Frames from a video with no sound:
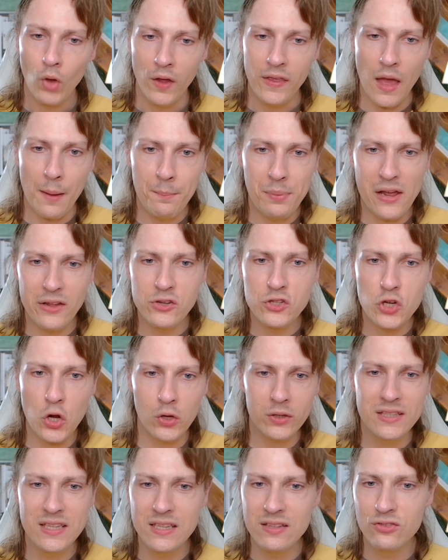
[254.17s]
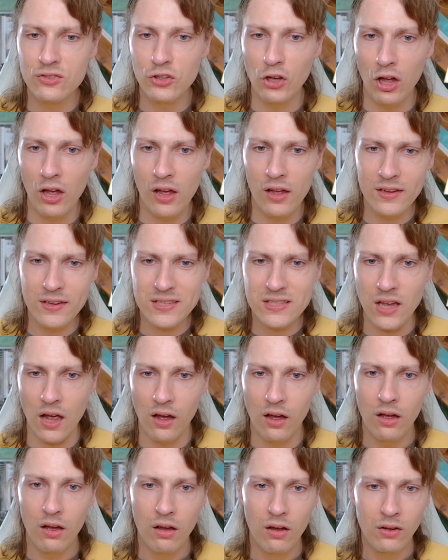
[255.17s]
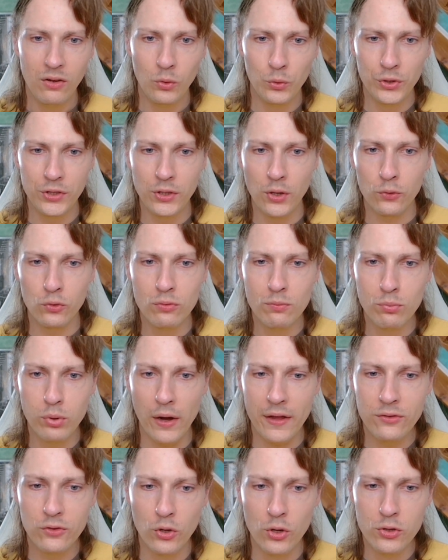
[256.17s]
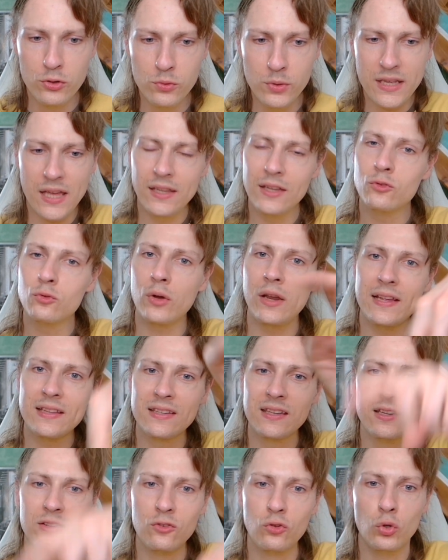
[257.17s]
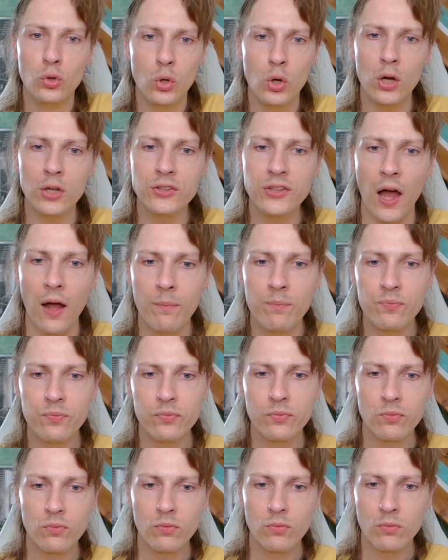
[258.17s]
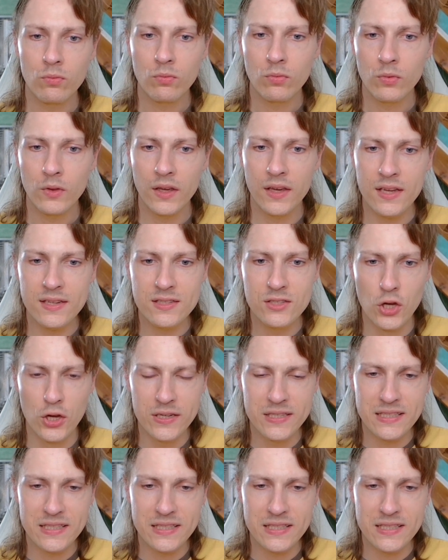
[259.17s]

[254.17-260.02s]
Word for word: Il y a plein de gens qui dansent. On est dans une boîte de nuit, il y a des toilettes qui tournent. Qu'est-ce que